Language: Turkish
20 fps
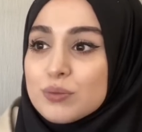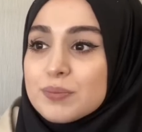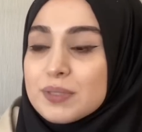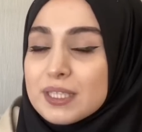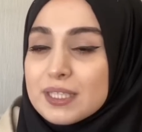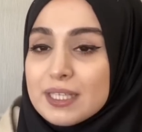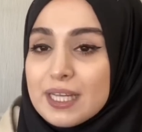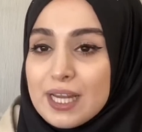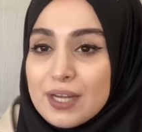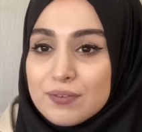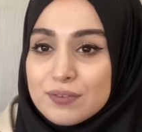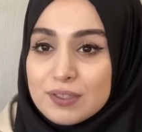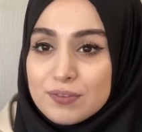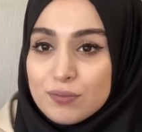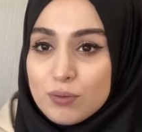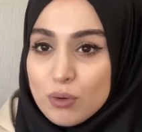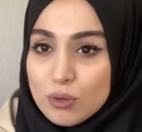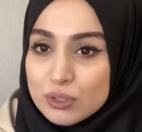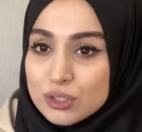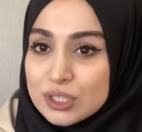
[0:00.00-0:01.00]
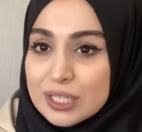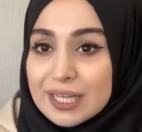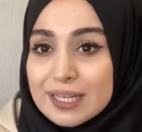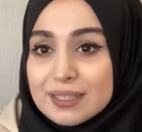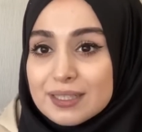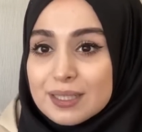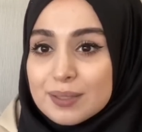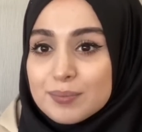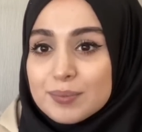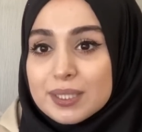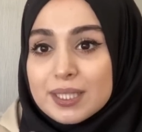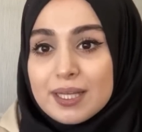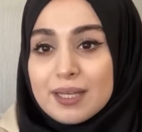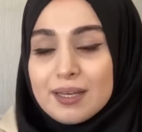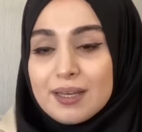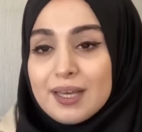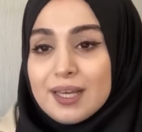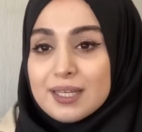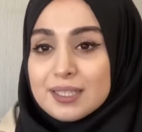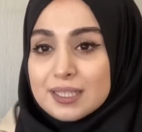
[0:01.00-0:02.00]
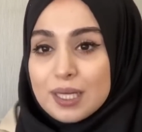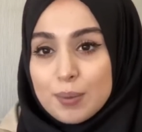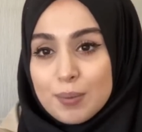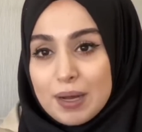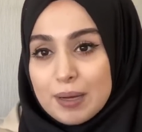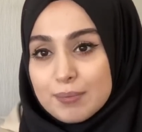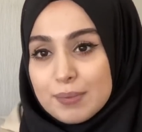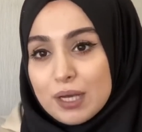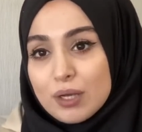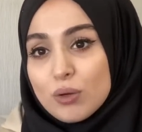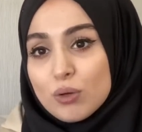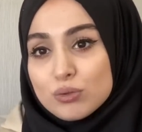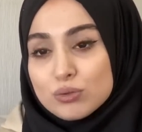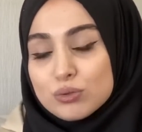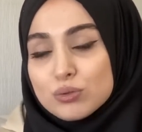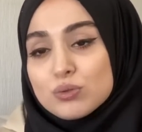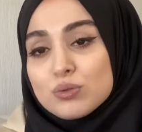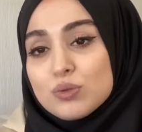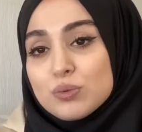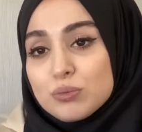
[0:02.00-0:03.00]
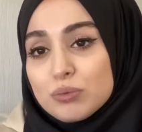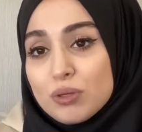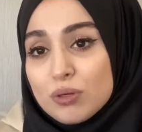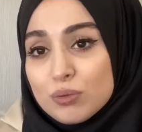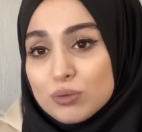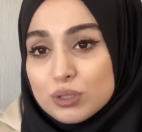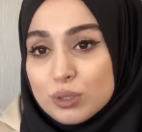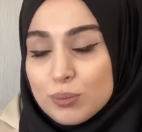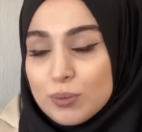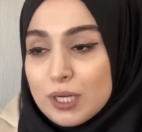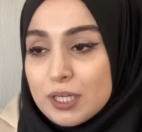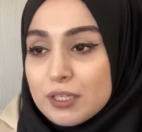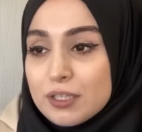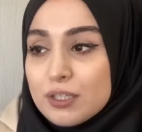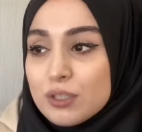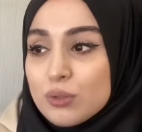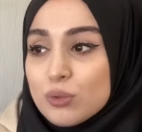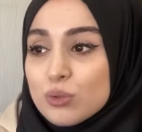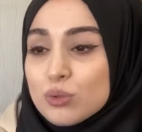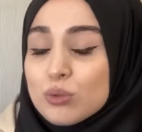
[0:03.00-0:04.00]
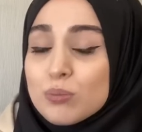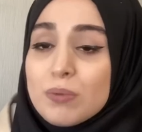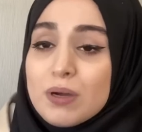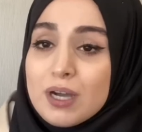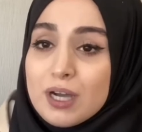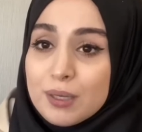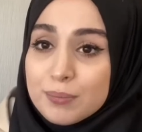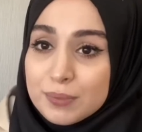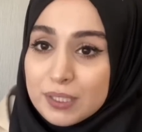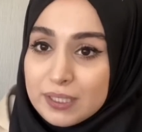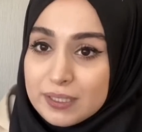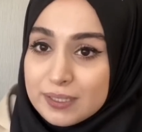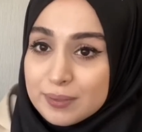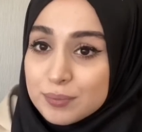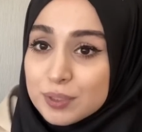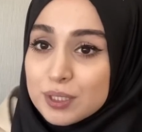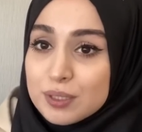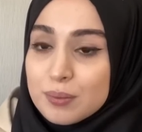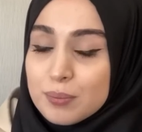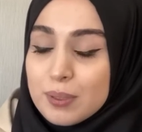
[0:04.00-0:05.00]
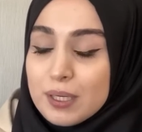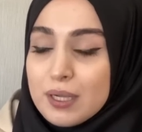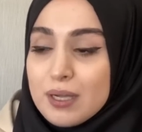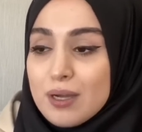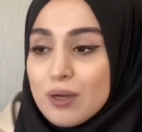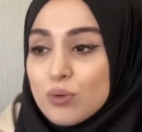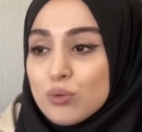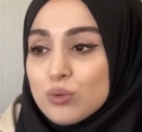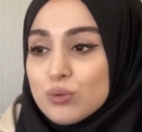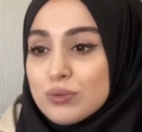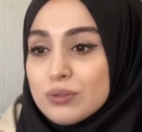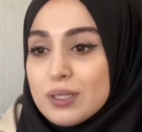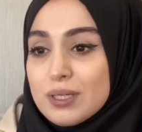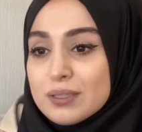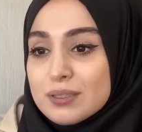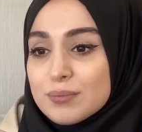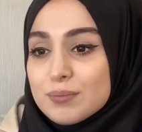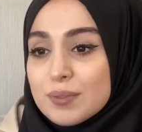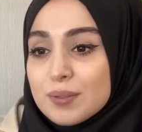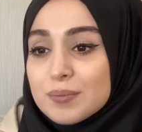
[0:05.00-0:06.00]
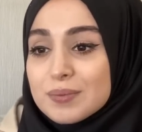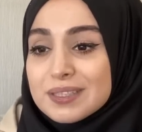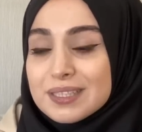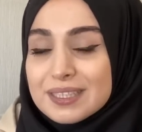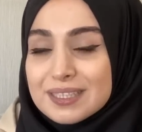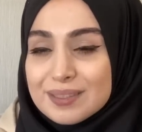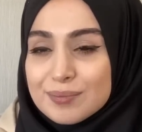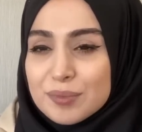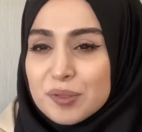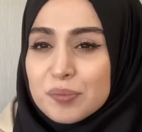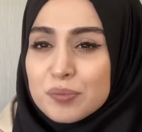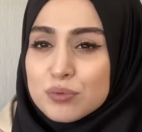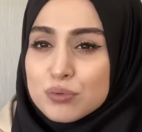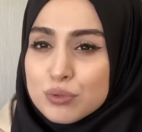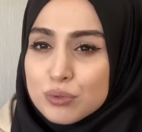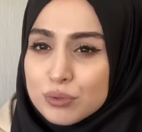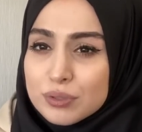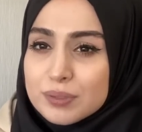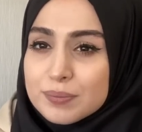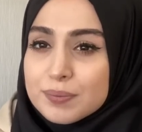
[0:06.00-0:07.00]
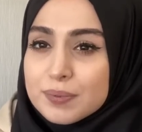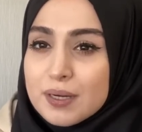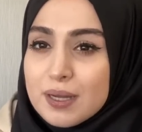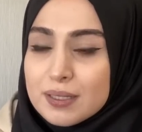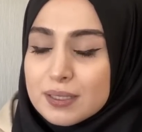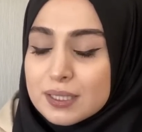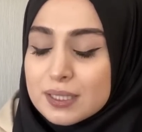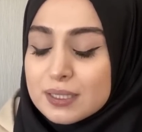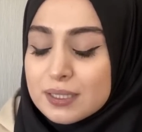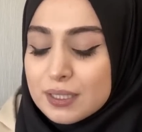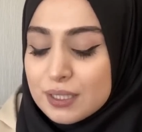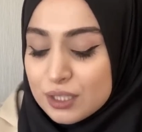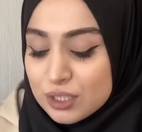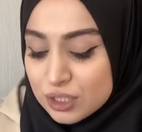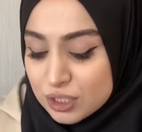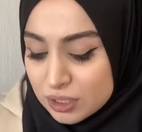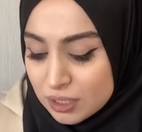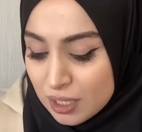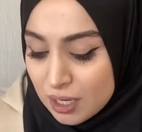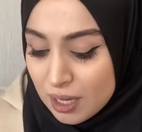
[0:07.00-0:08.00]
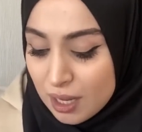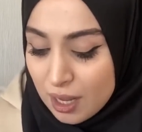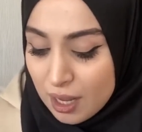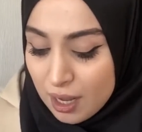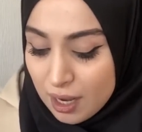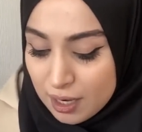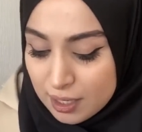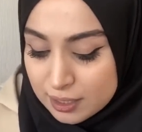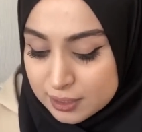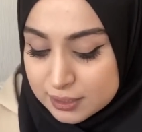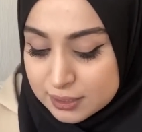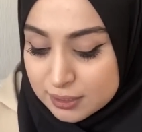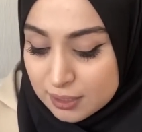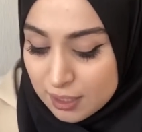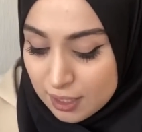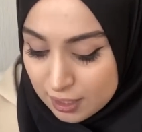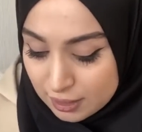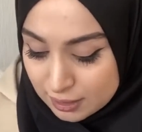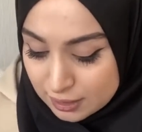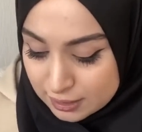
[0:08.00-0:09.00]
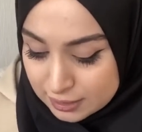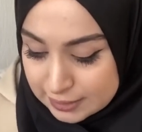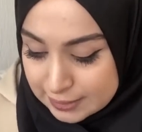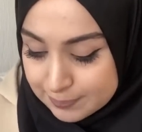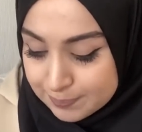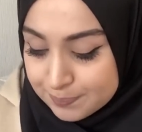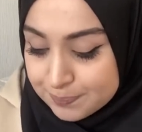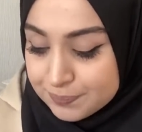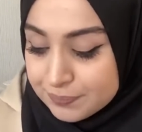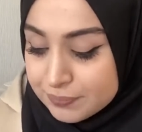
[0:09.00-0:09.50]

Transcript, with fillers: ya da evde blok çektiğimde tamamen gözüktüğümde o zaman giyiyordum. Hamileliğimde de bayağı kullandım ama dediğim gibi çok yıprandıkları için artık attım.